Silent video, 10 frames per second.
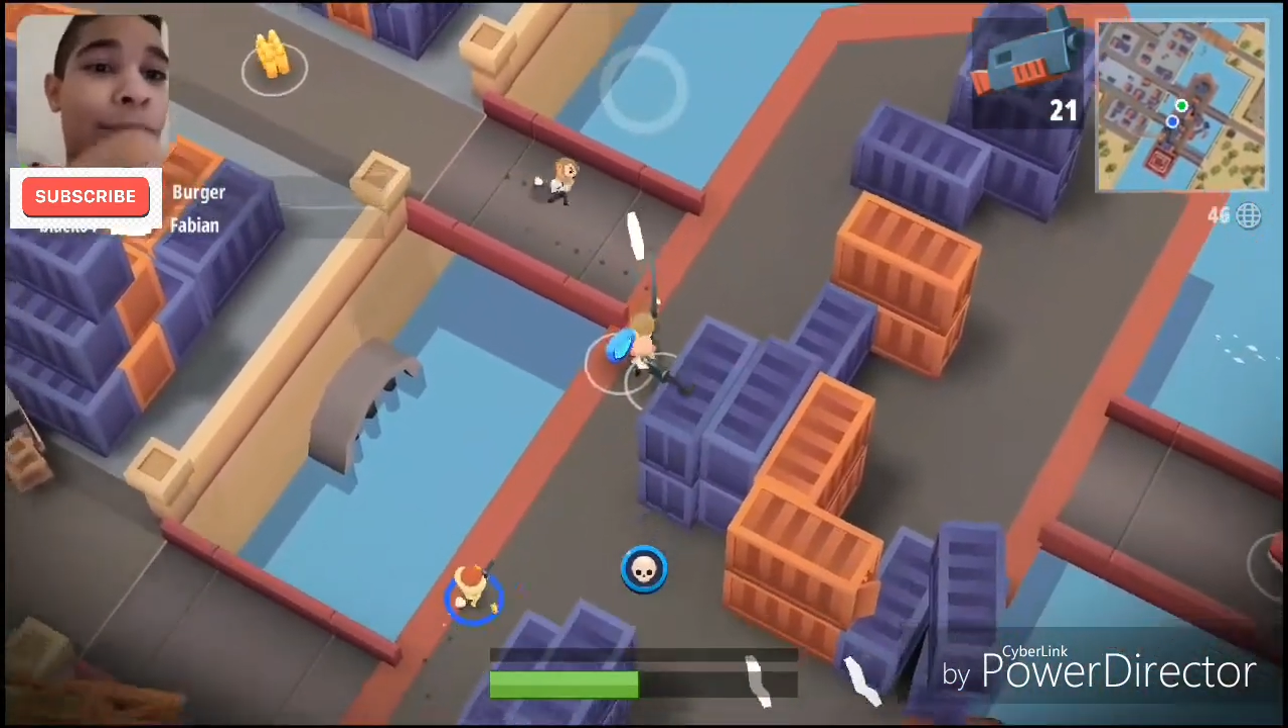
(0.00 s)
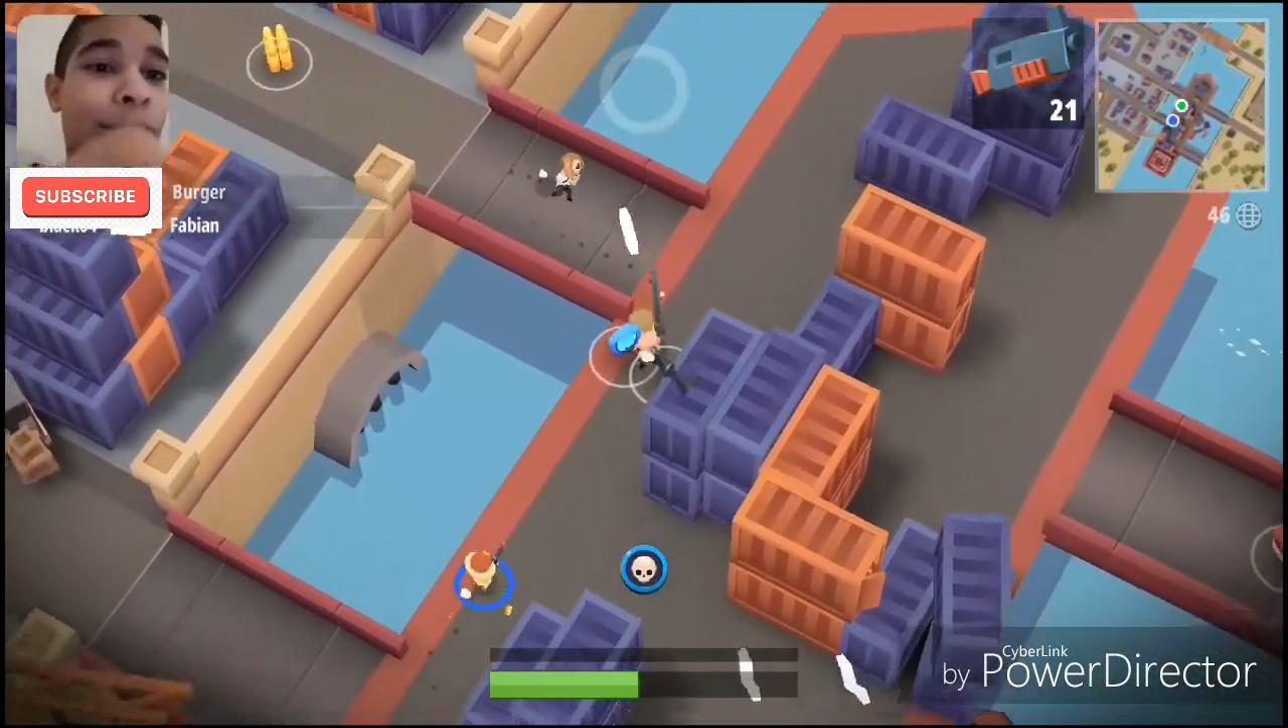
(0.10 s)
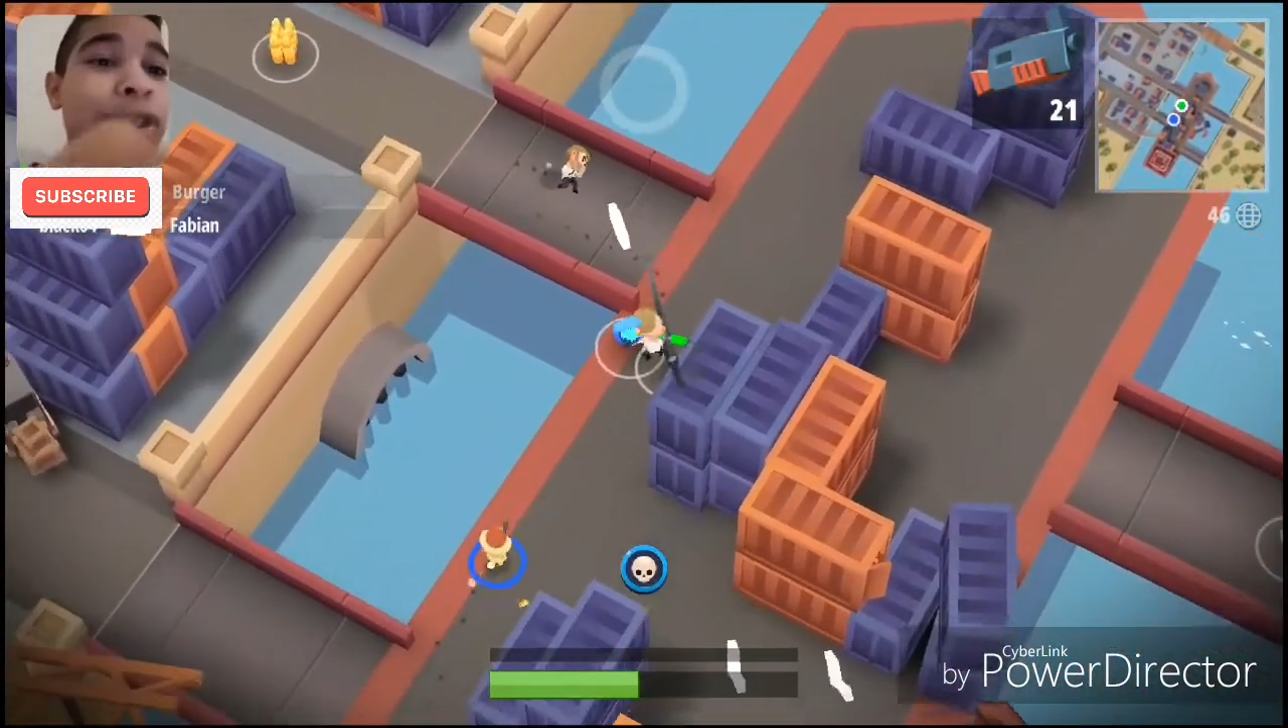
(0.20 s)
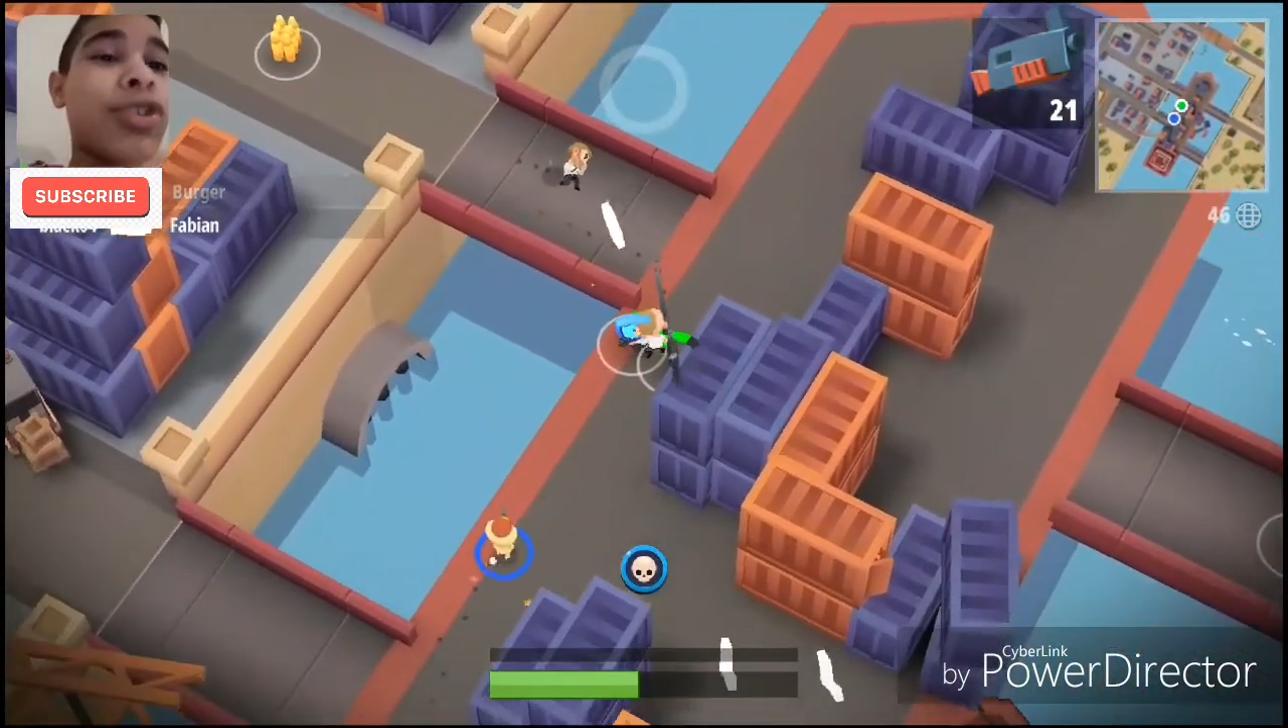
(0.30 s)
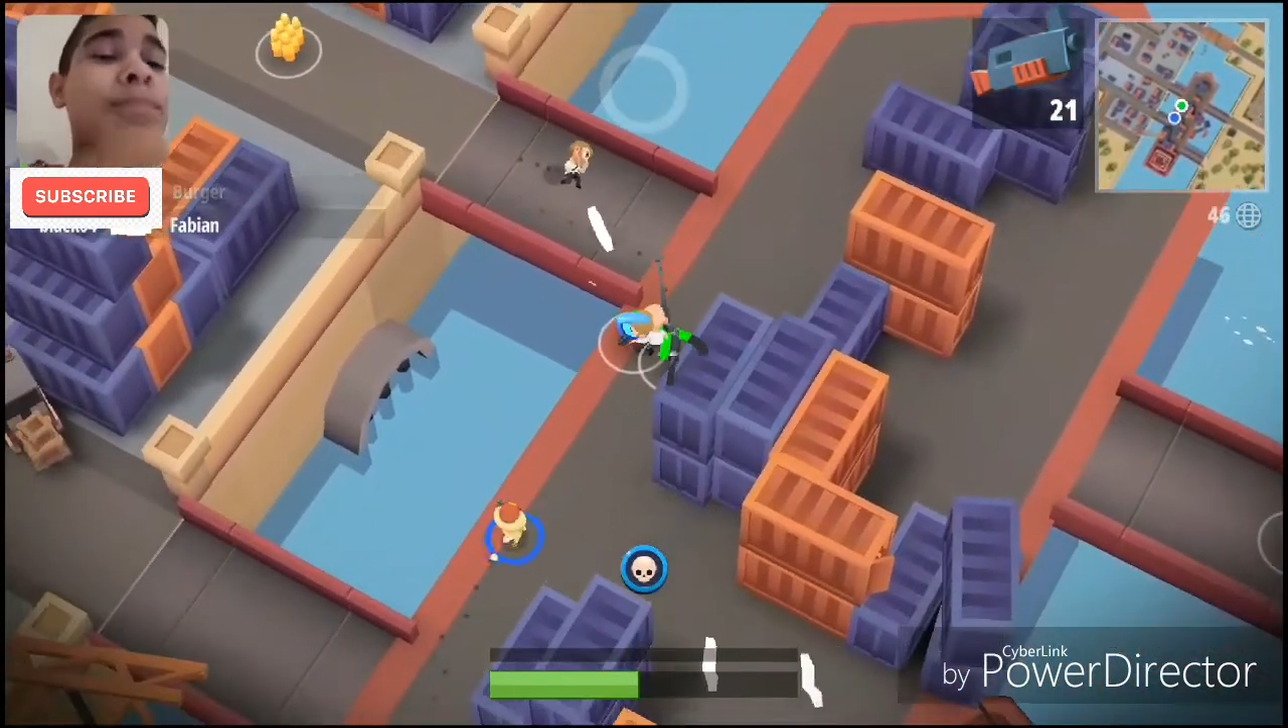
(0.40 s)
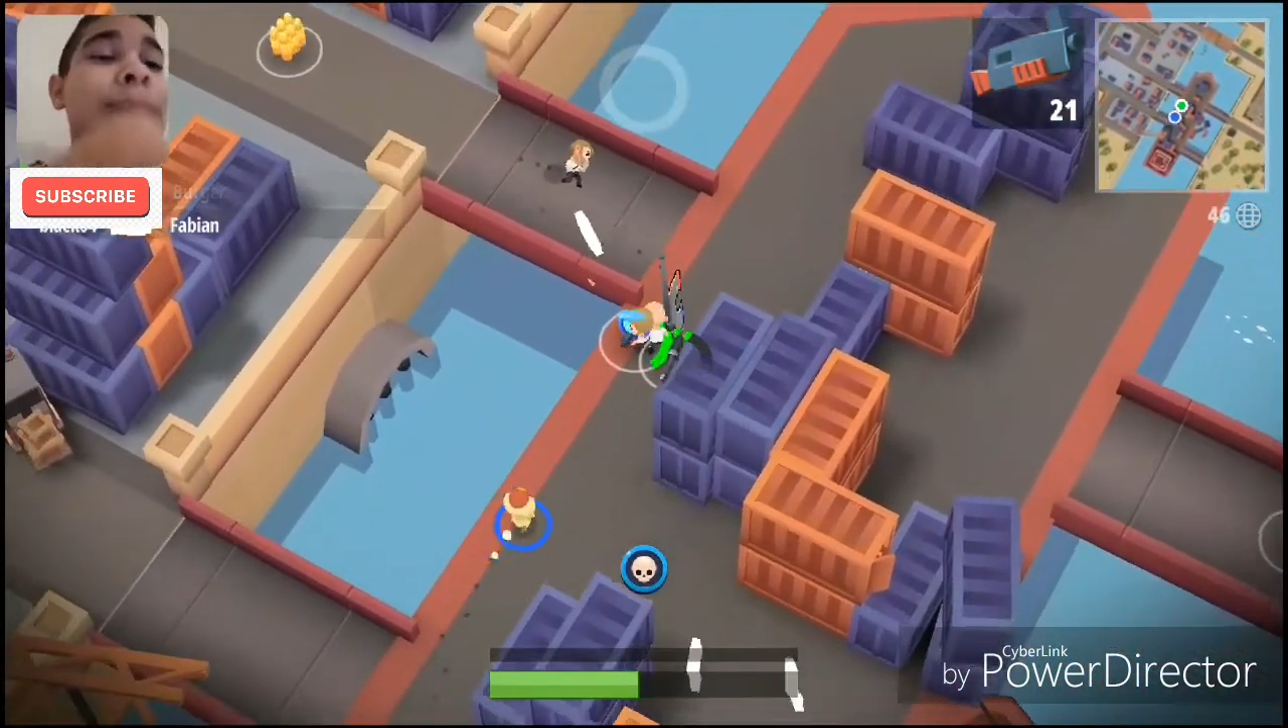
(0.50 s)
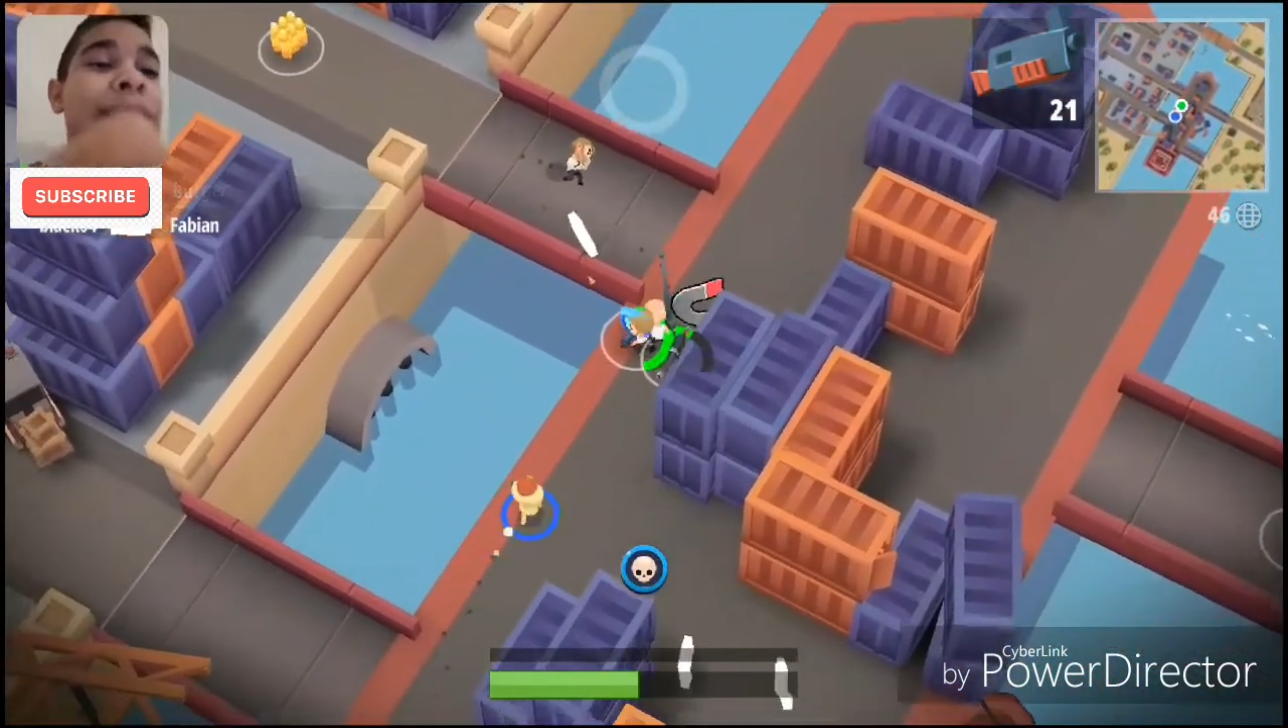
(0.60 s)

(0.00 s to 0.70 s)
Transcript: ho detto in